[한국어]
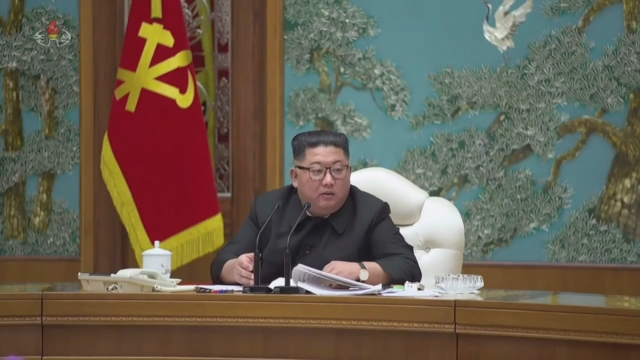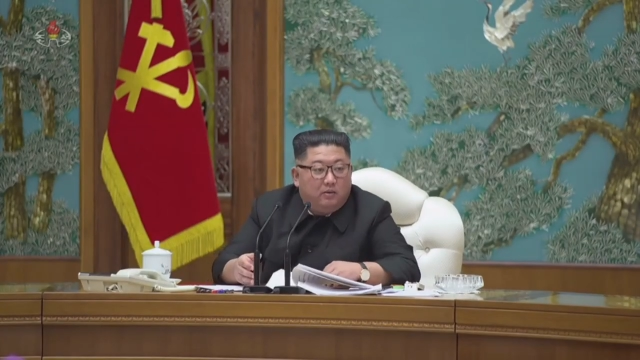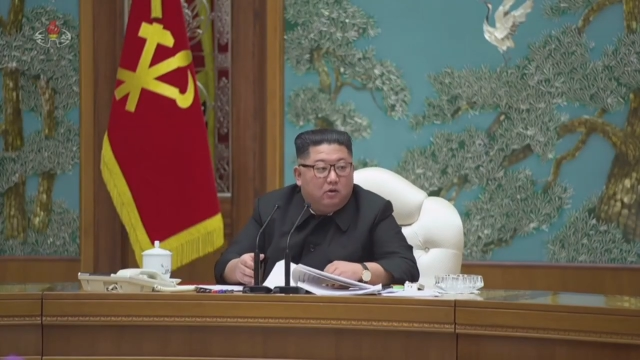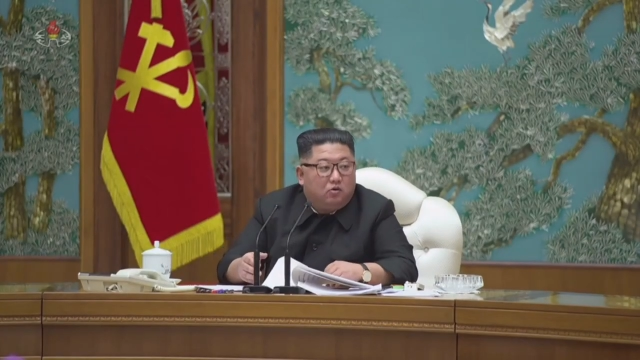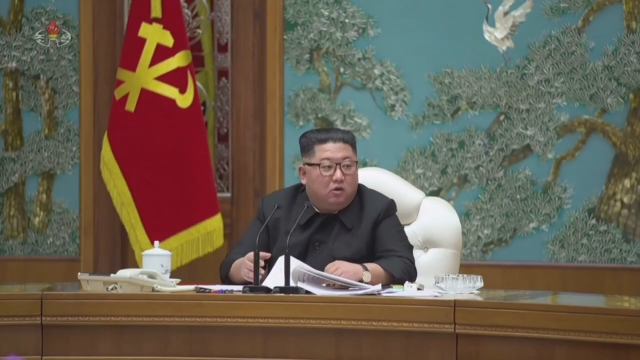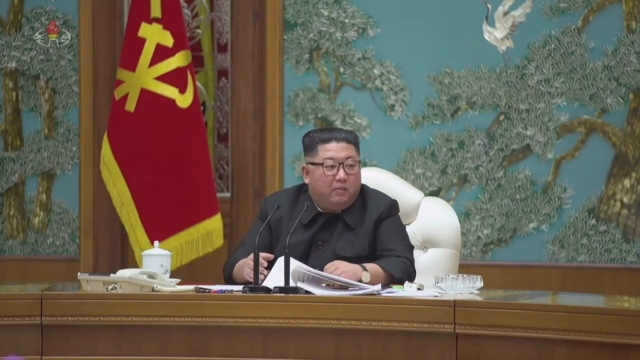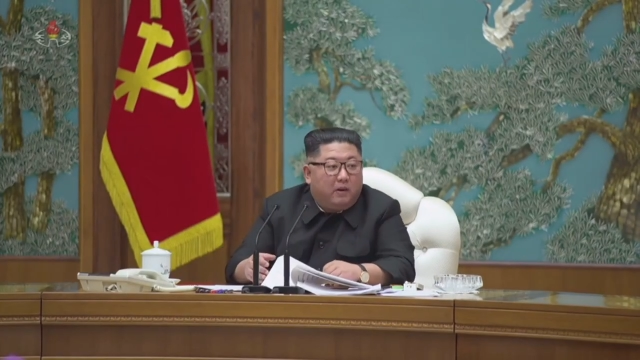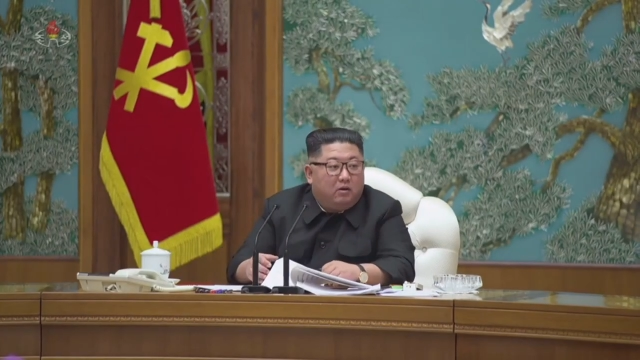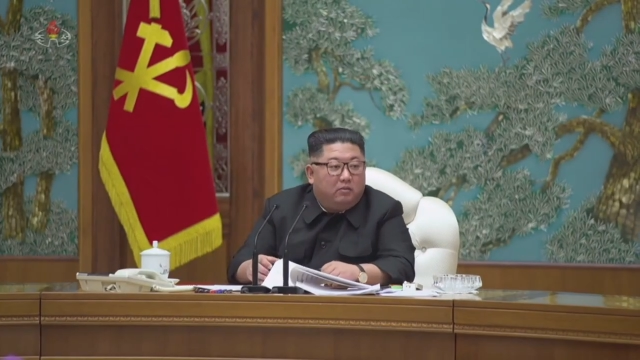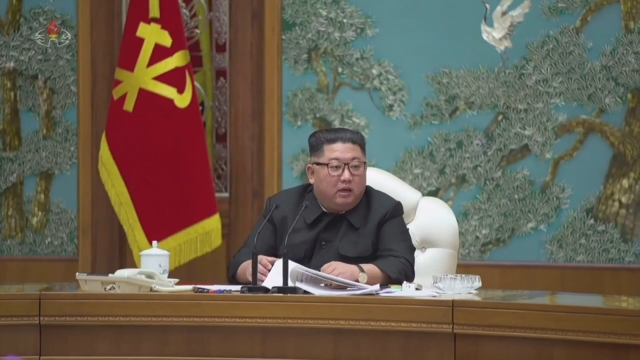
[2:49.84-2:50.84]

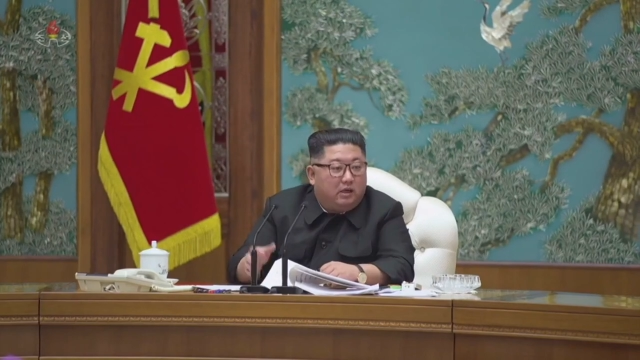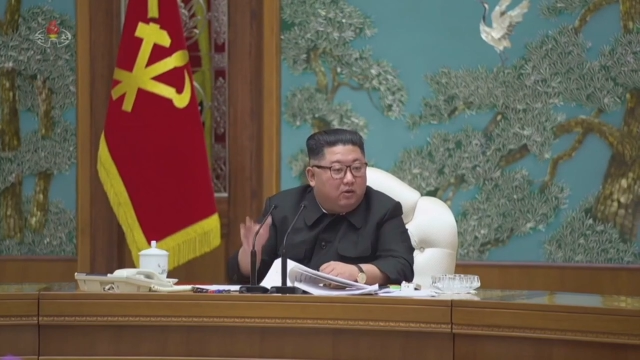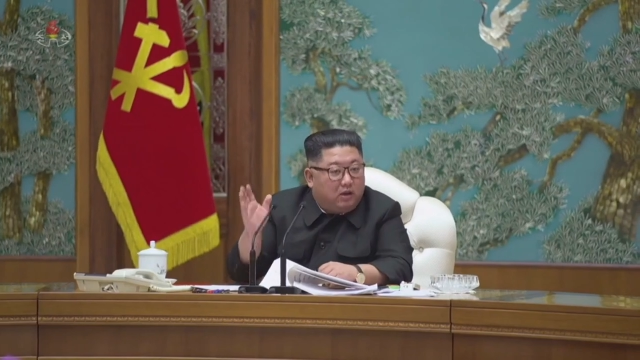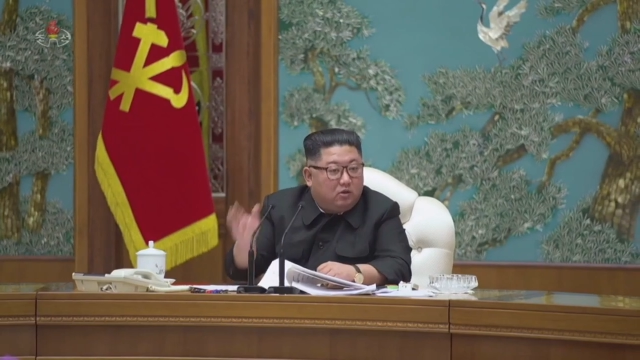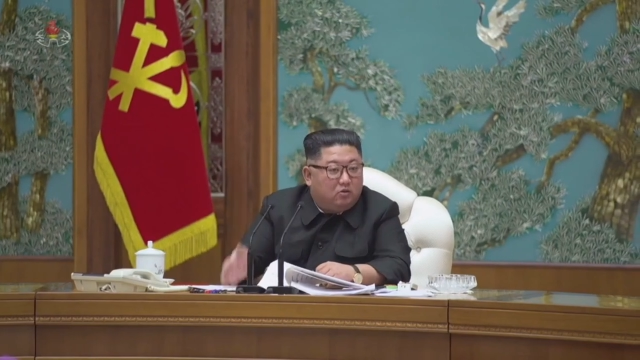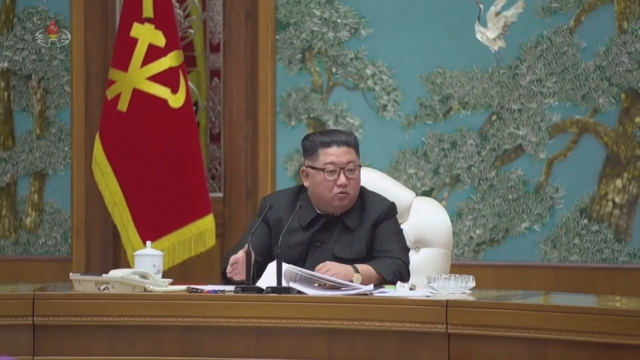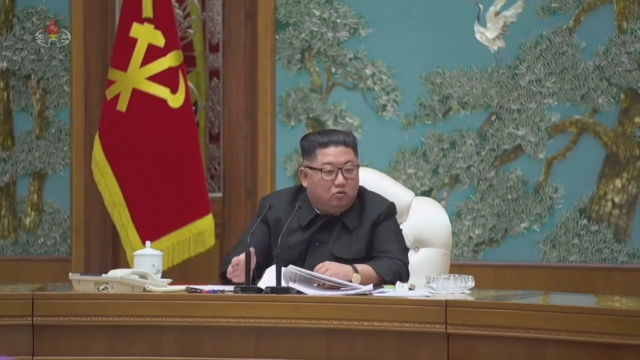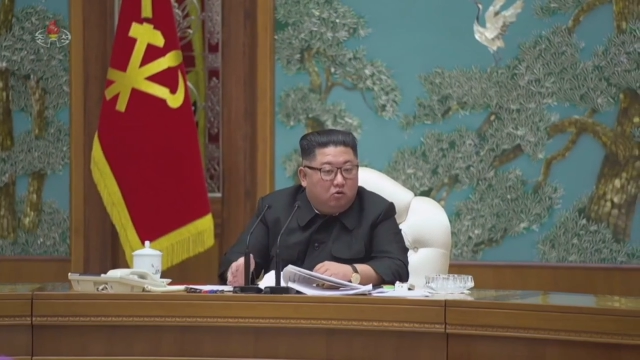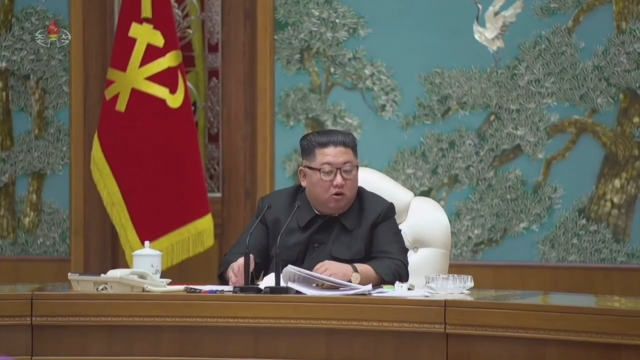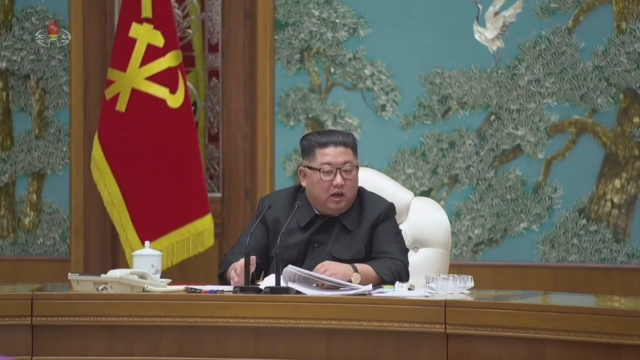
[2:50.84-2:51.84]
정치국은 또한
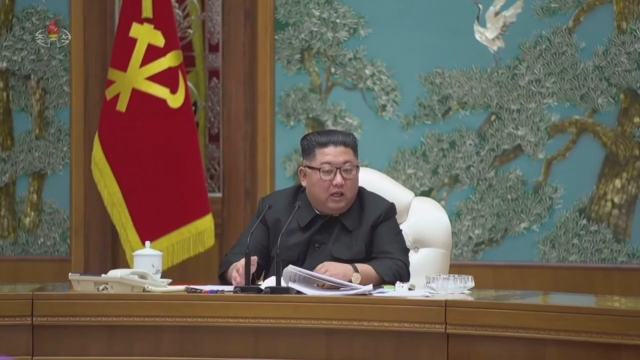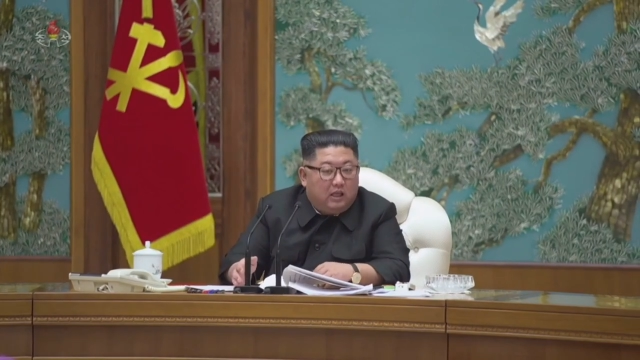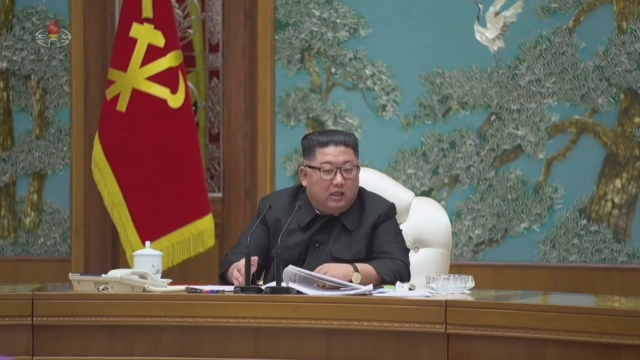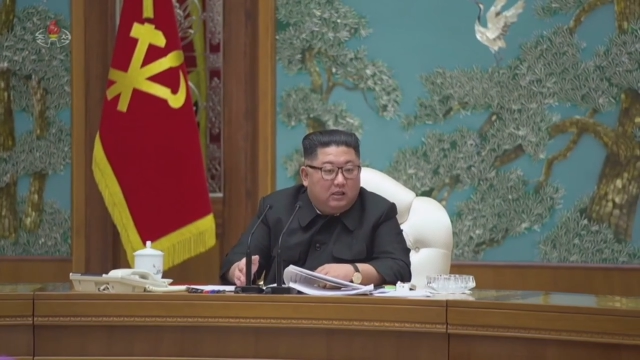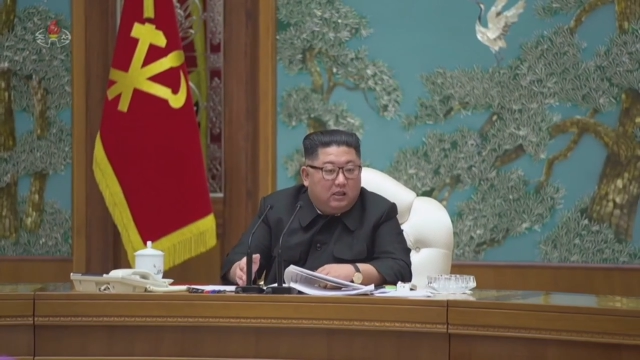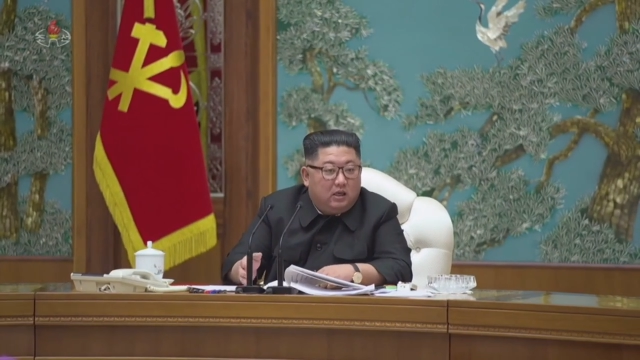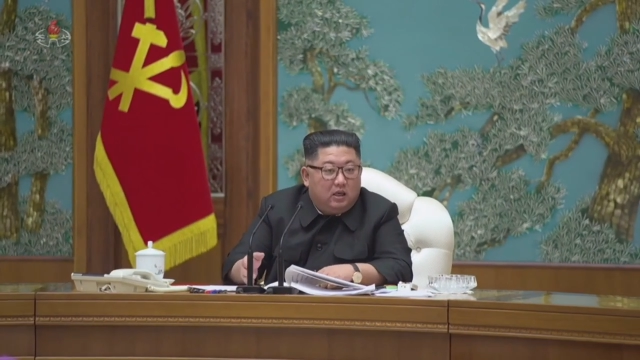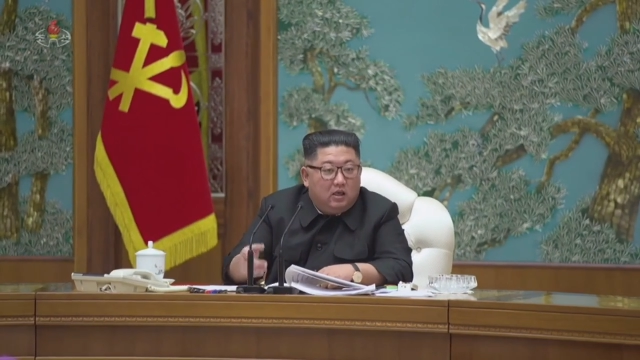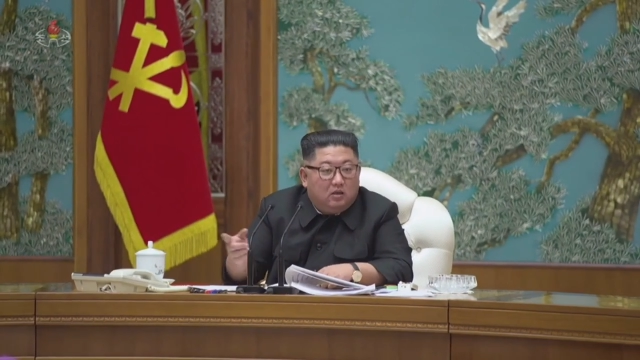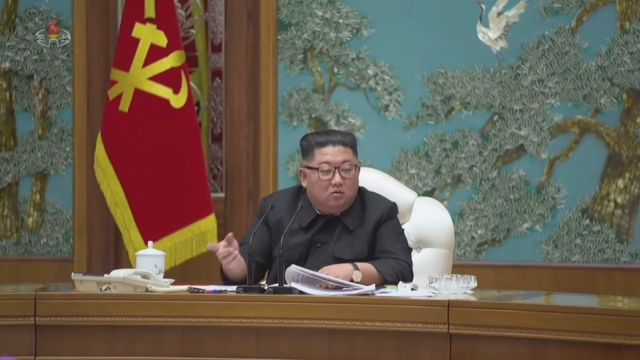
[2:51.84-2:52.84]

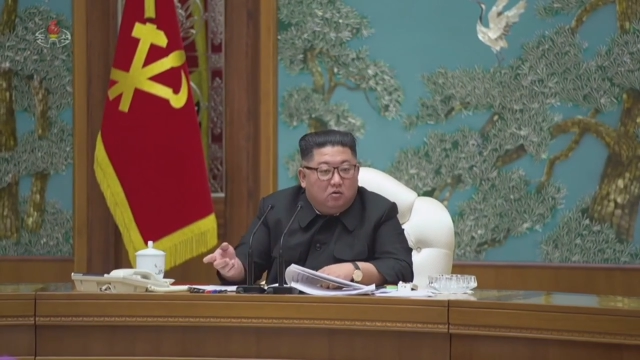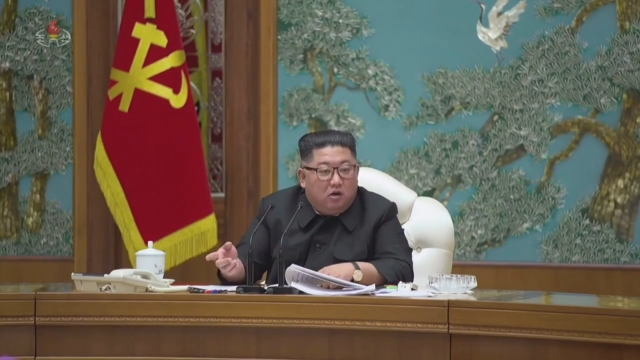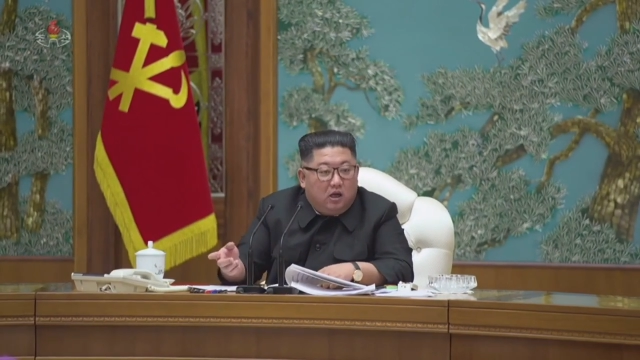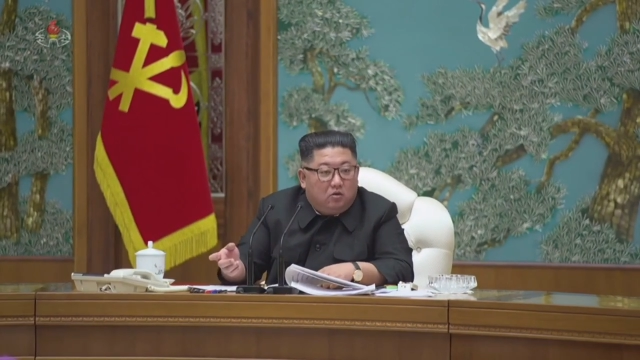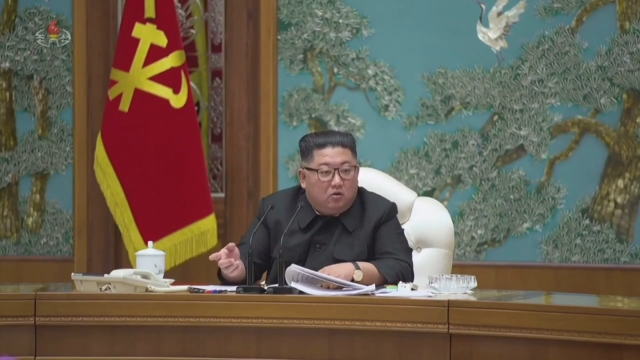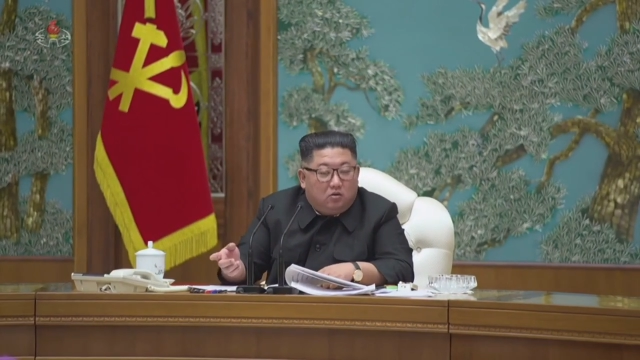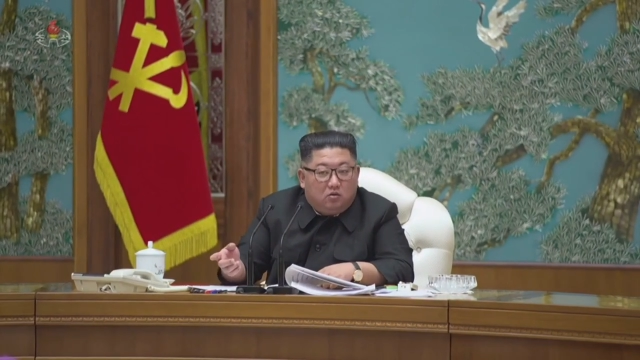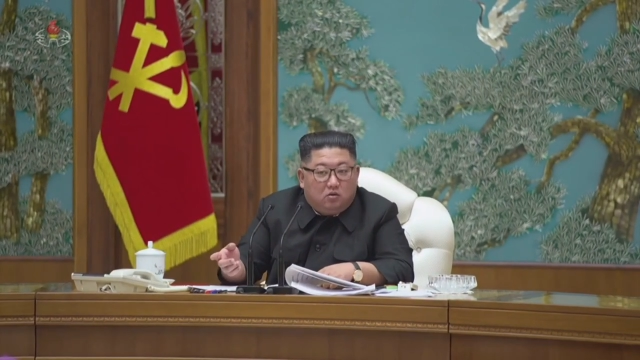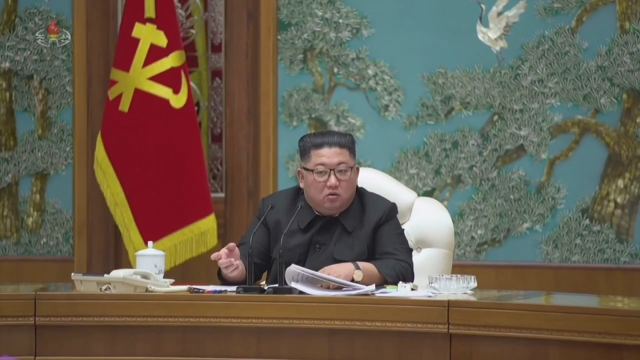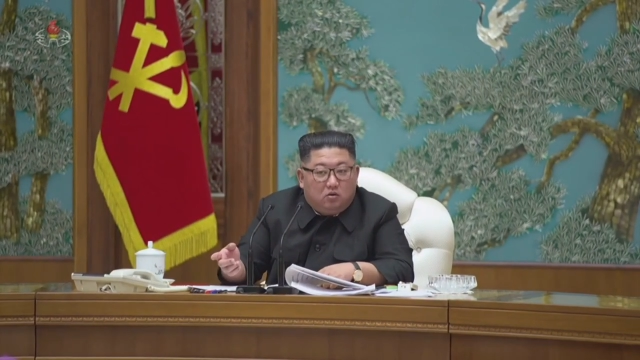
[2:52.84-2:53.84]
당시 8차 대비에
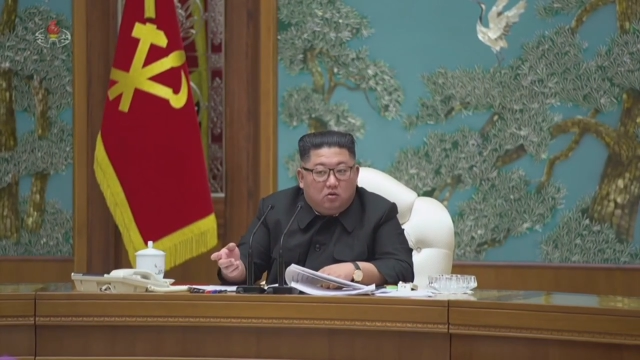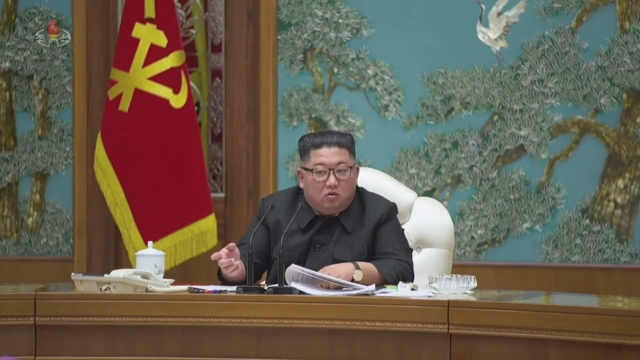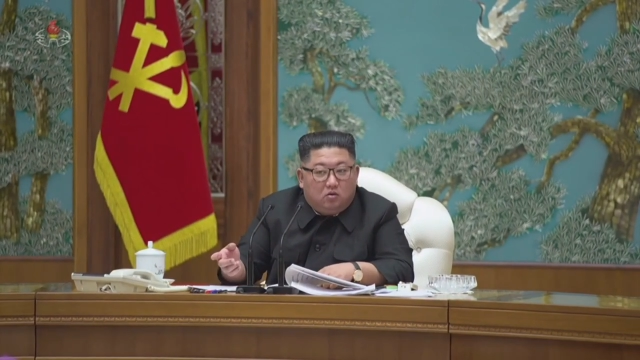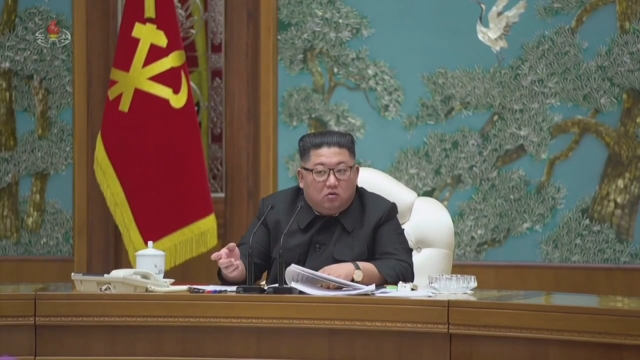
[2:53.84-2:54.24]
상정하게